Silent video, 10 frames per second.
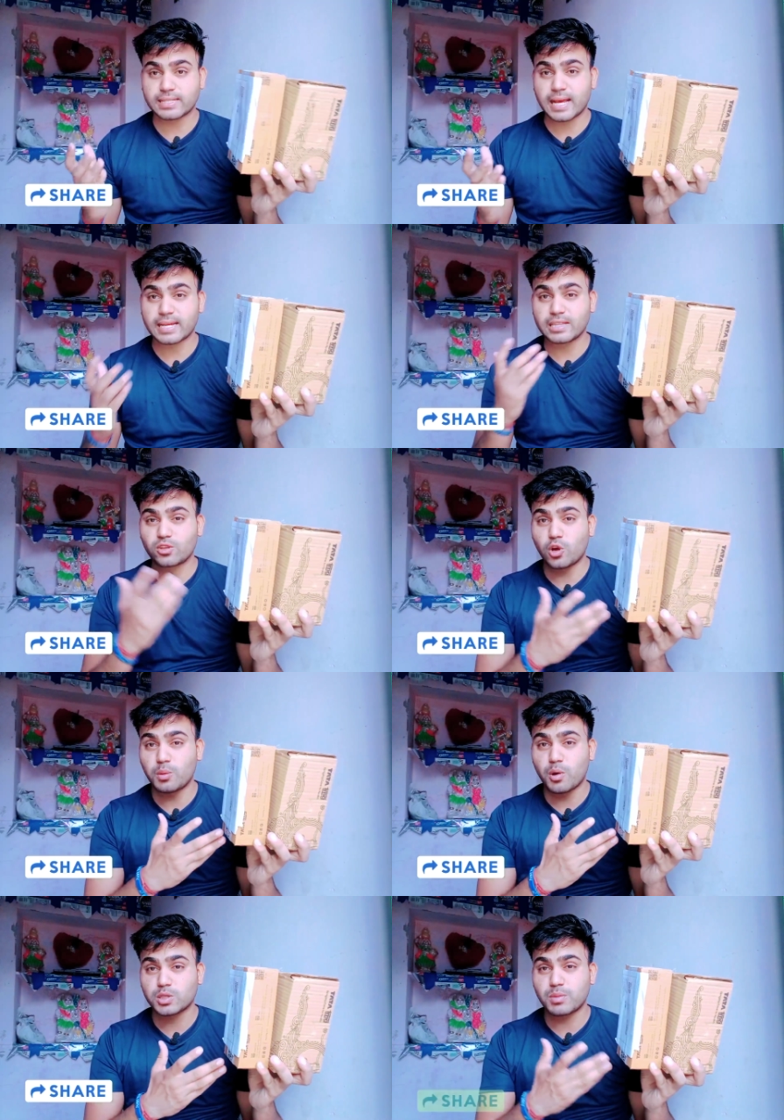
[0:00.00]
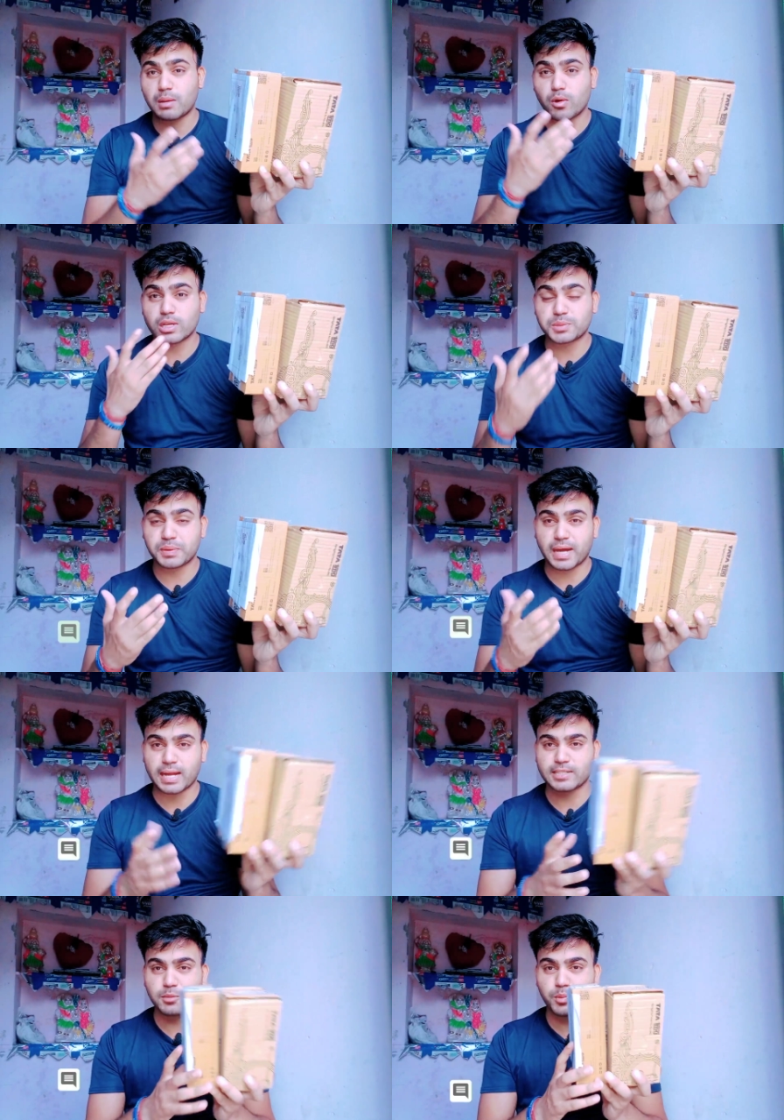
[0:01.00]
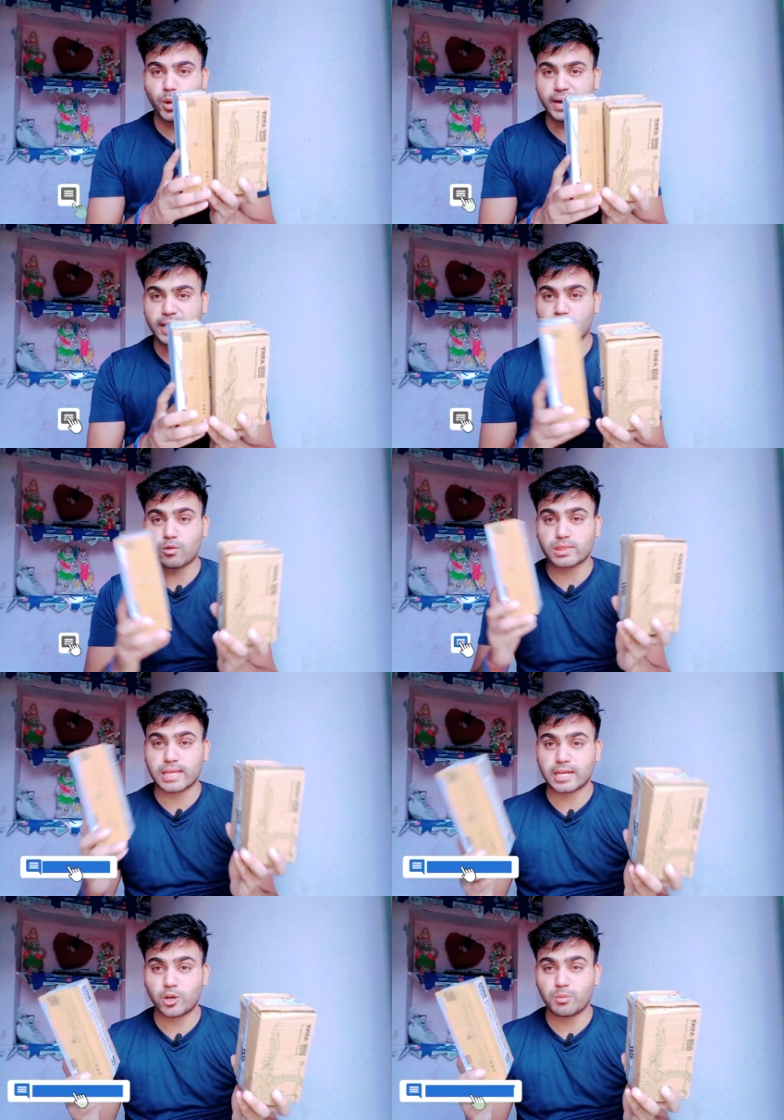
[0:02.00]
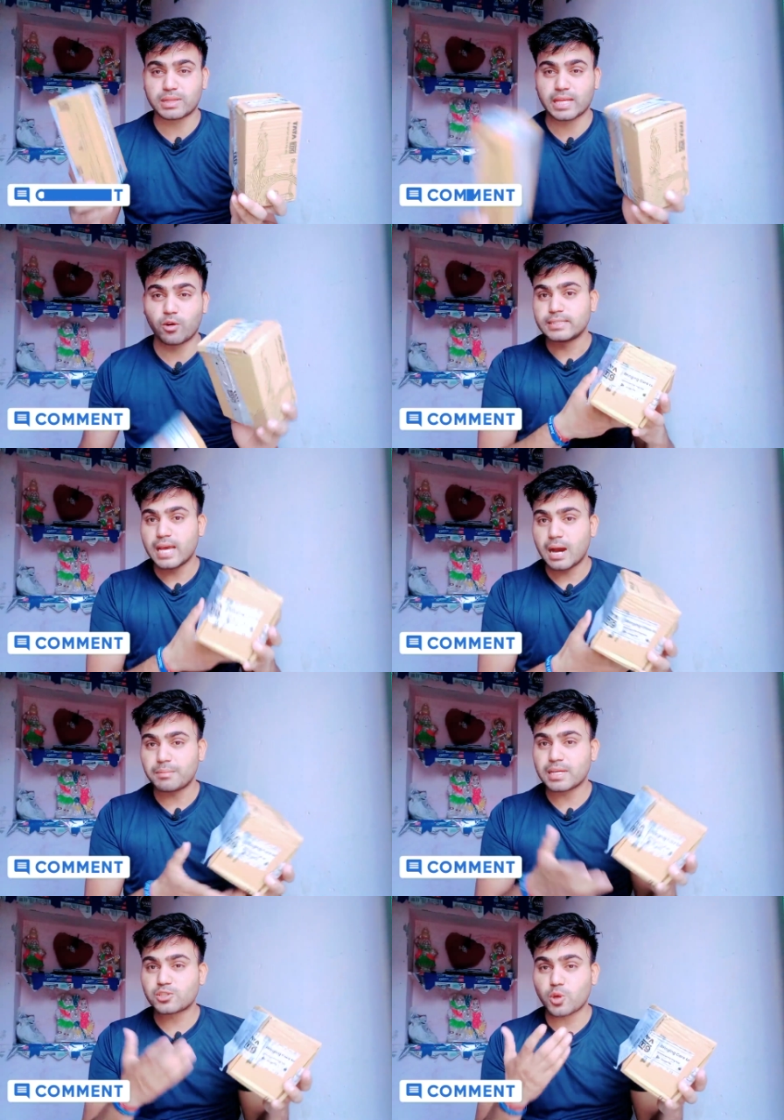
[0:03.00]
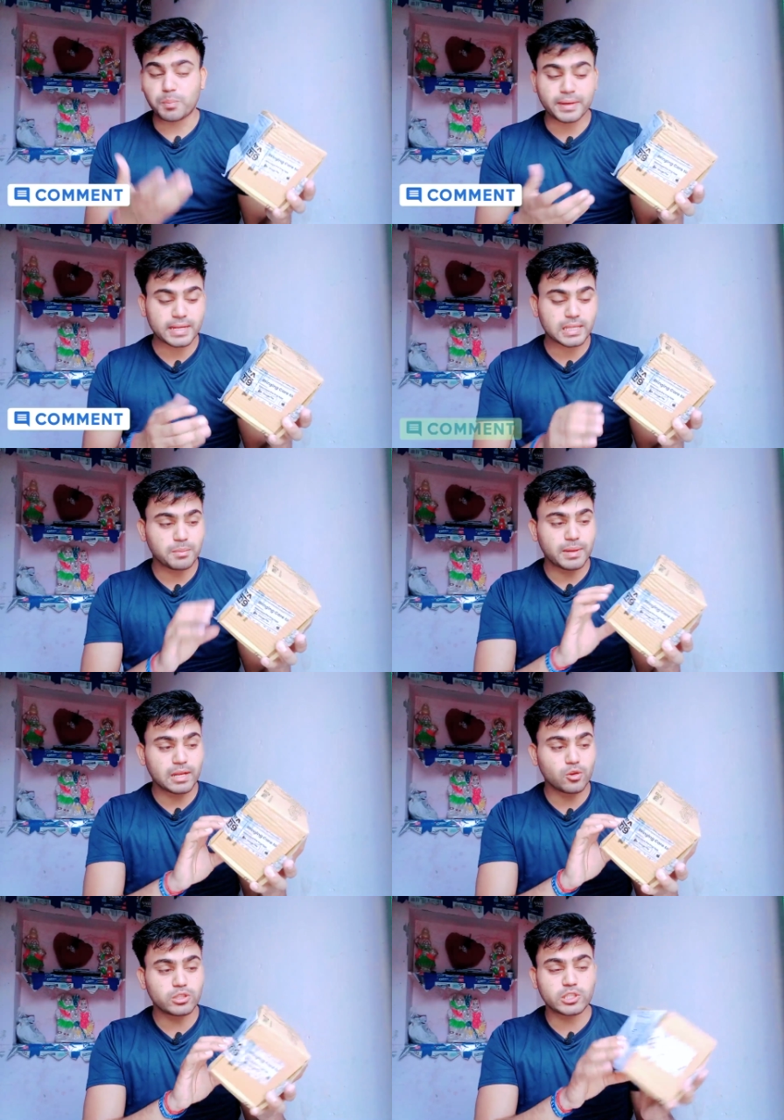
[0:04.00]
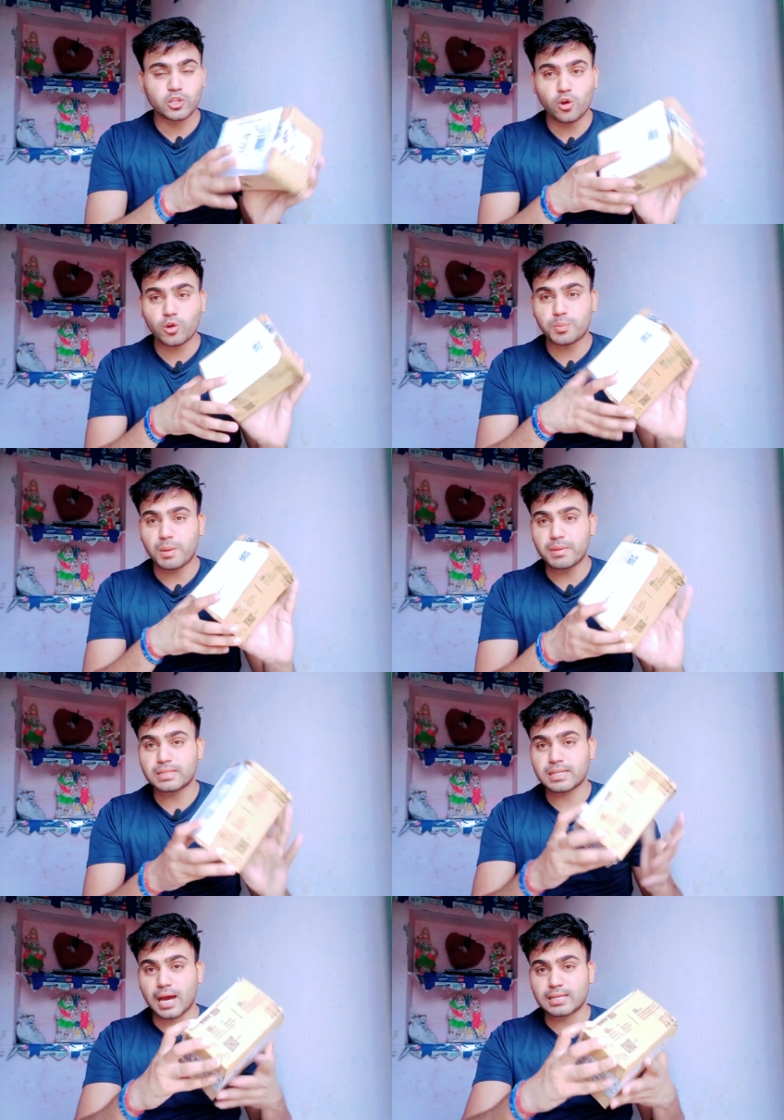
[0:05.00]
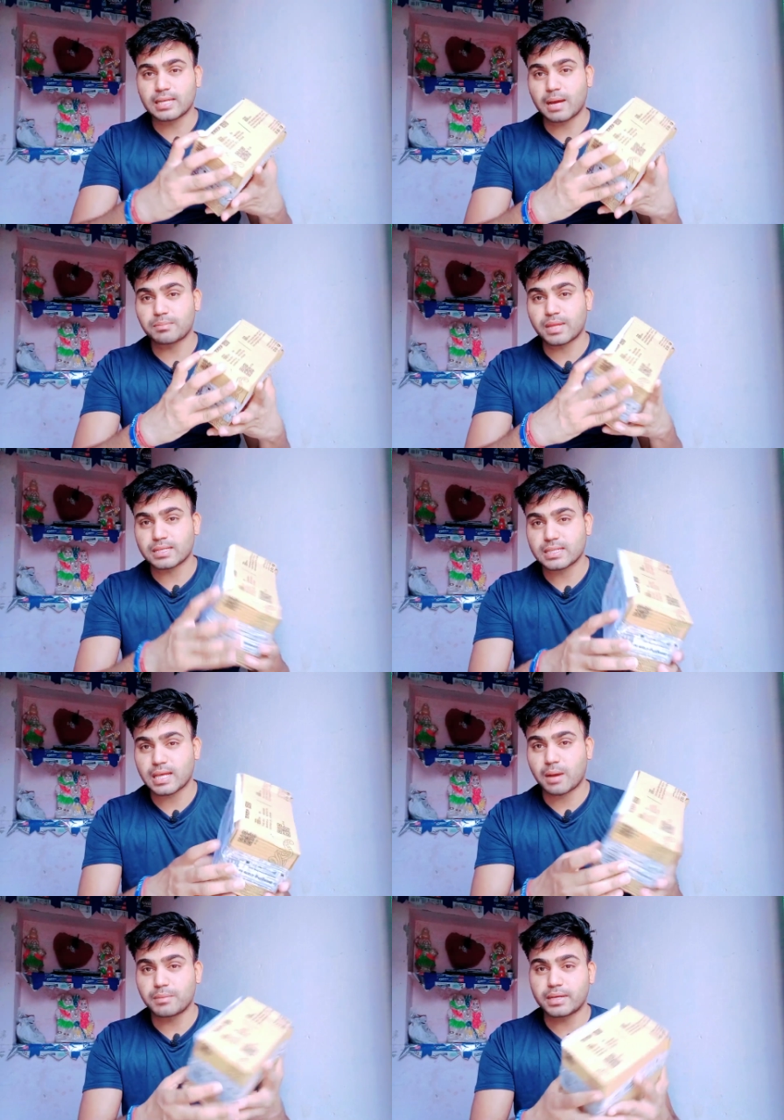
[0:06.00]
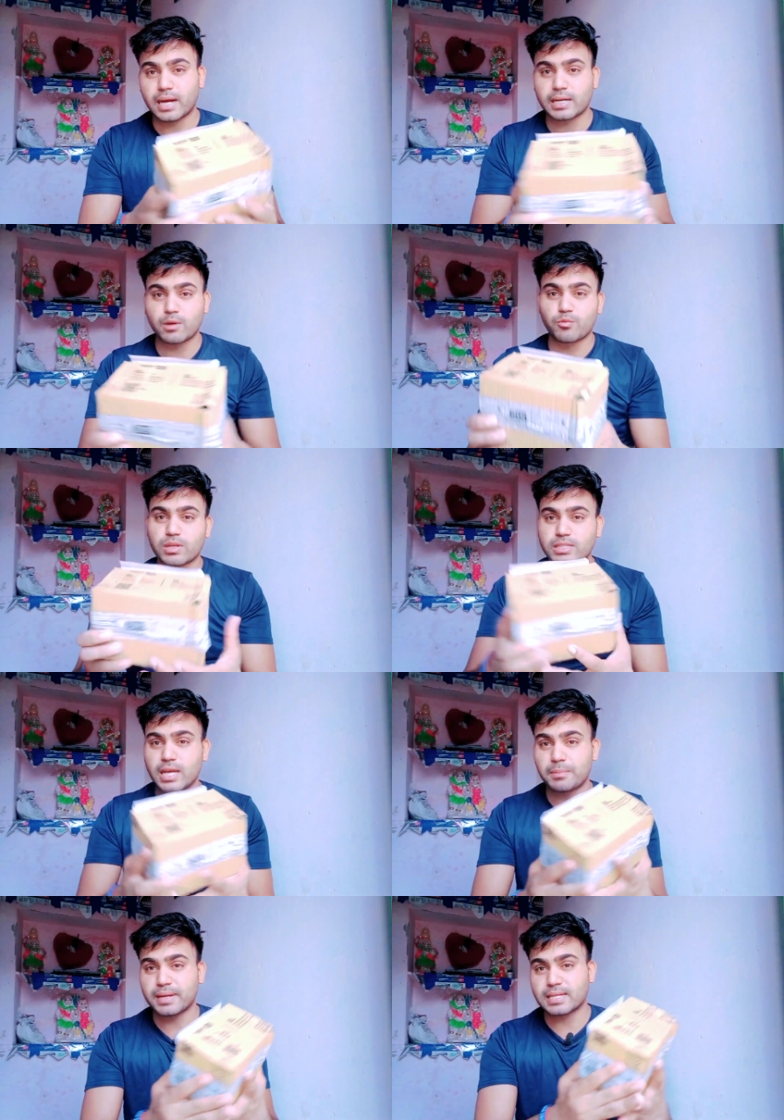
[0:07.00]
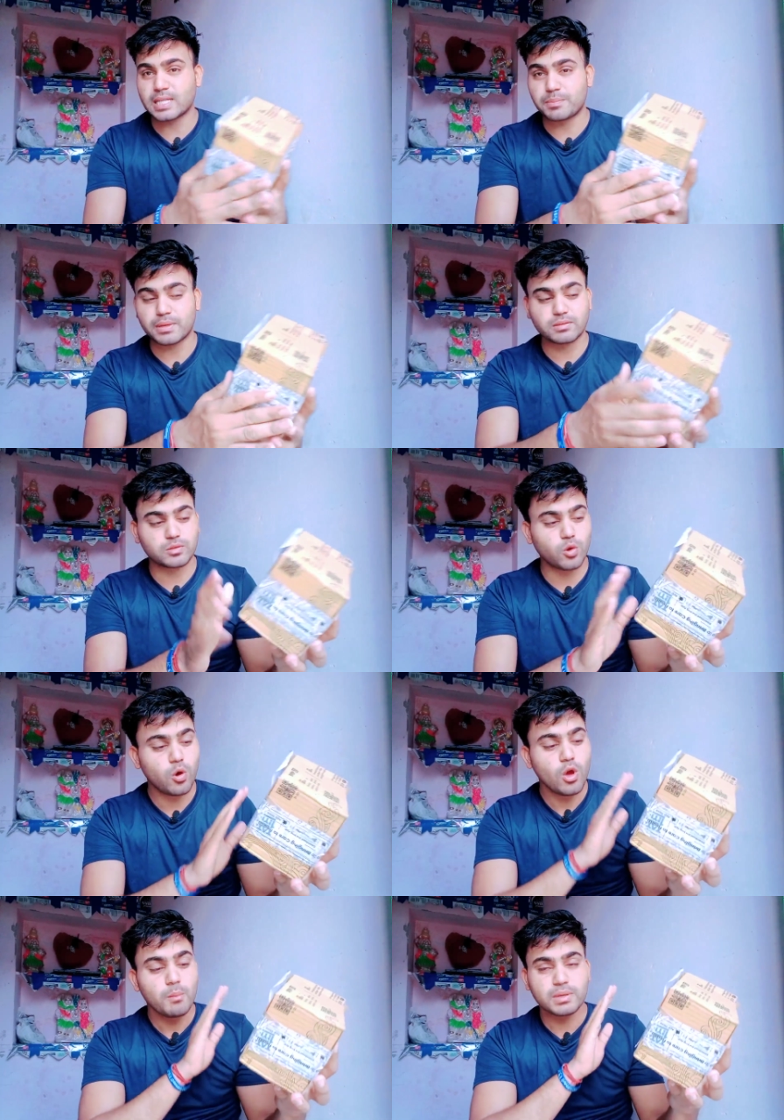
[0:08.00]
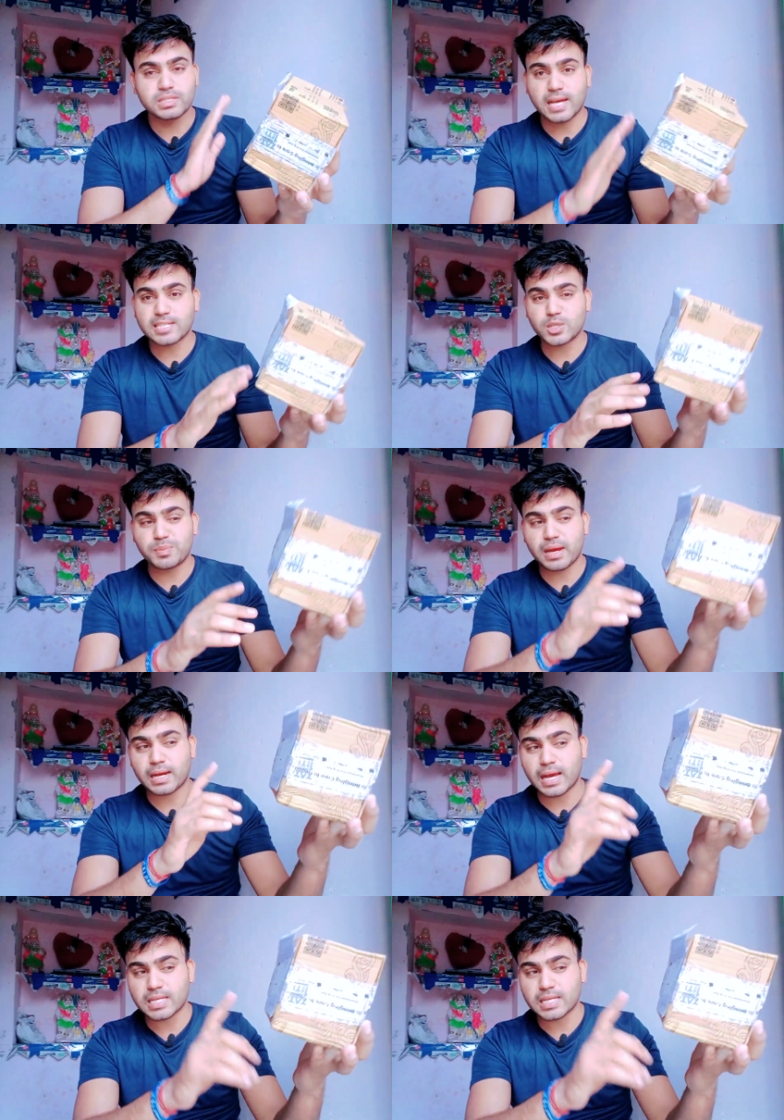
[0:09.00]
देखते हैं कि इन दोनों बॉक्स में आपको किस प्रकार के जो प्रोडक्ट है वो देखने को मिलते हैं ये हमने शॉपिंग की थी बिल्कुल जीरो रुपए में जहाँ से आप देख सकते हमने टाटा वन जी एप्लीकेशन पे जो पचास रुपए